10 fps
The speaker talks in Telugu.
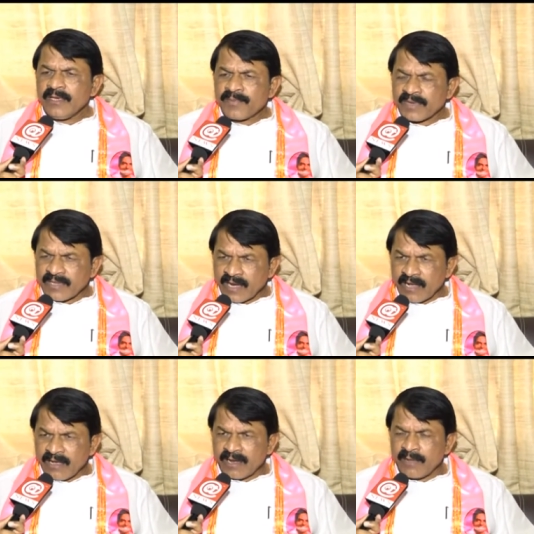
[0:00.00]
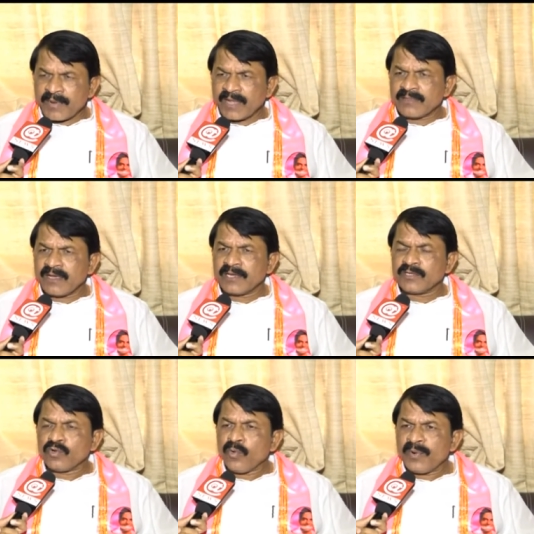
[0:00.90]
ఈ తెలంగాణ ప్రాంతాన్ని
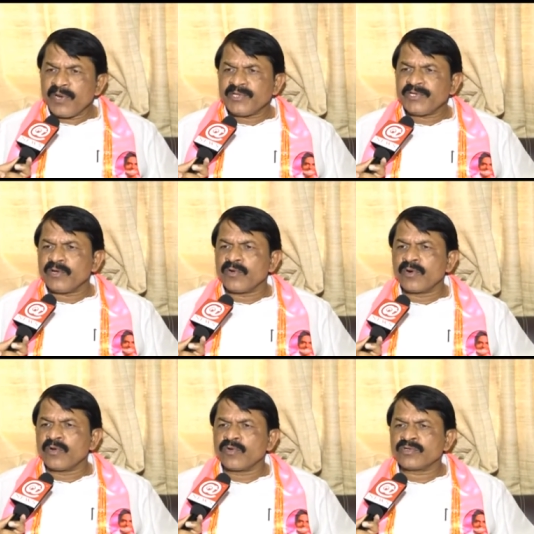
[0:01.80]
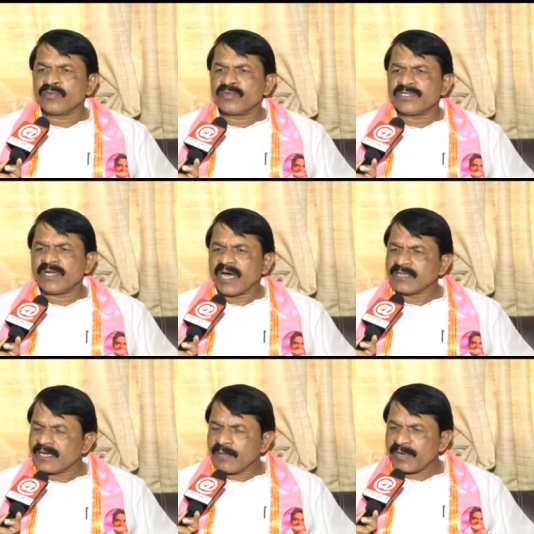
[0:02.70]
దోపిడీ చేయకూడదు కోసం వచ్చిన
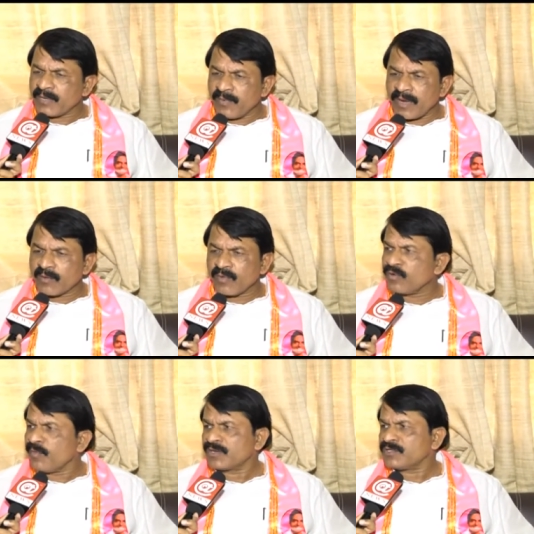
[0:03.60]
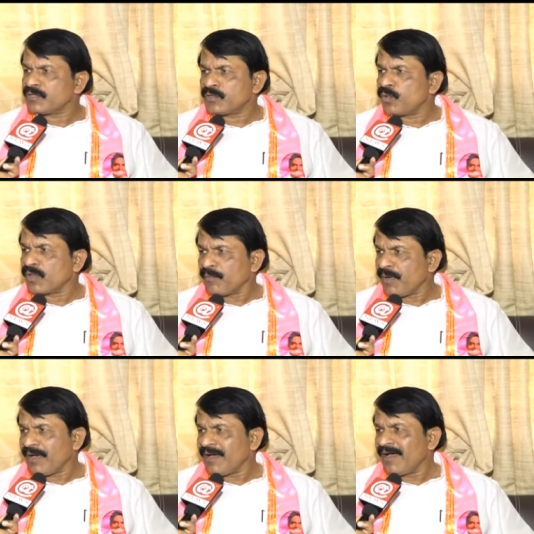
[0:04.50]
ఆంధ్ర పరిపాలకులకు మాకు శత్రువులు తప్ప
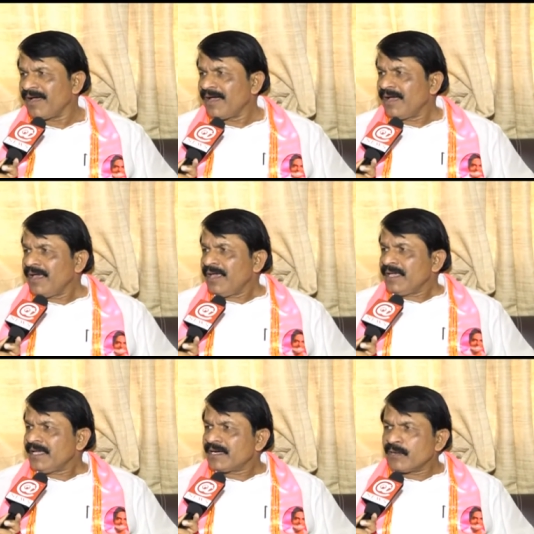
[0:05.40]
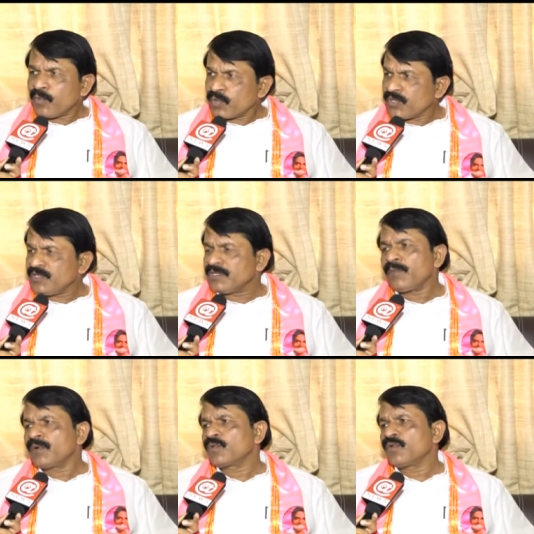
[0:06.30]
ఇక్కడ పొట్ట చేత
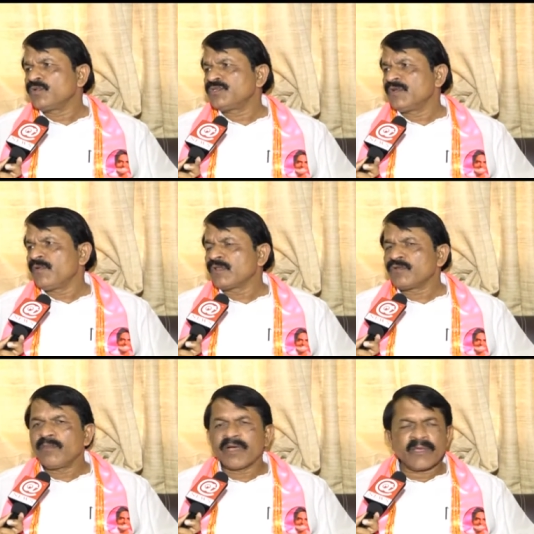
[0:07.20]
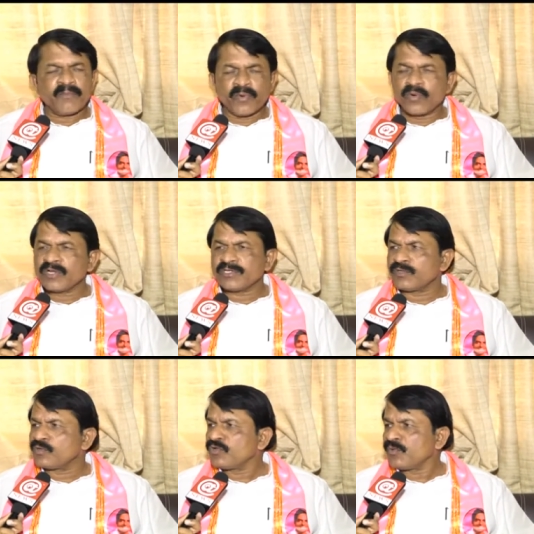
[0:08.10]
పట్టుకొని వచ్చిన వాళ్ళతో మాకు ఎప్పుడు కూడా
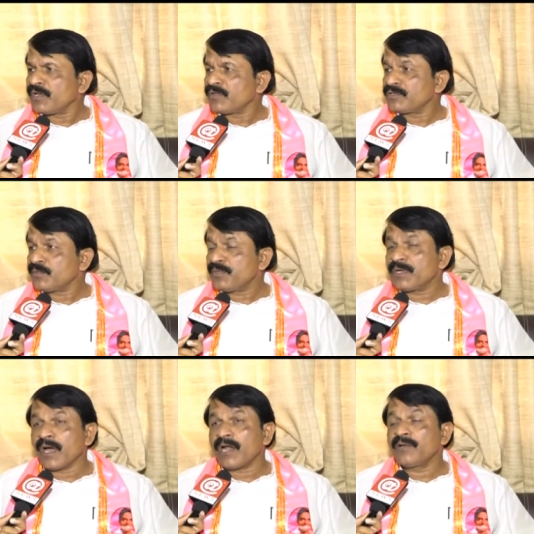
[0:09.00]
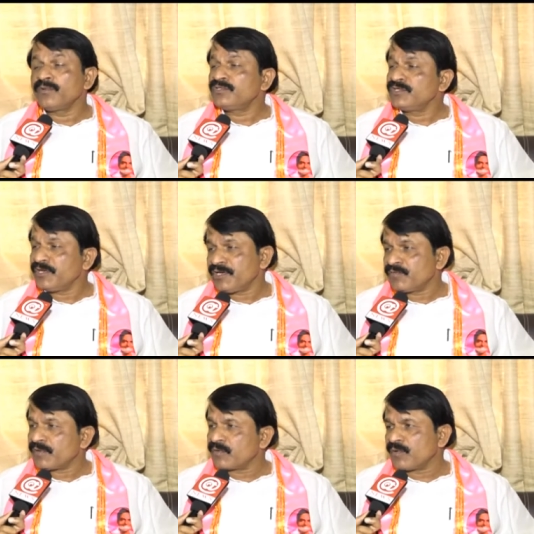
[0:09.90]
శత్రుత్వం లేదని చెప్పి నాటి నుంచి నేటి
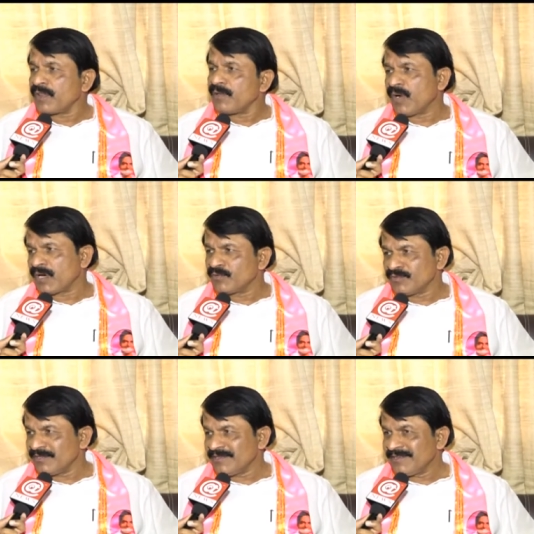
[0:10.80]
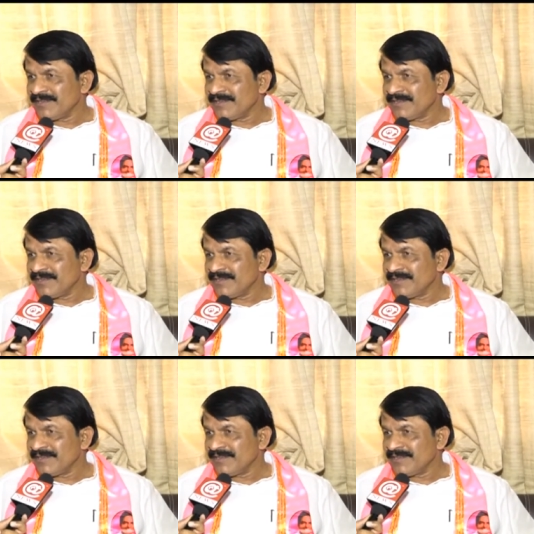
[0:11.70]
వరకు కూడా అదే మాట ఉంది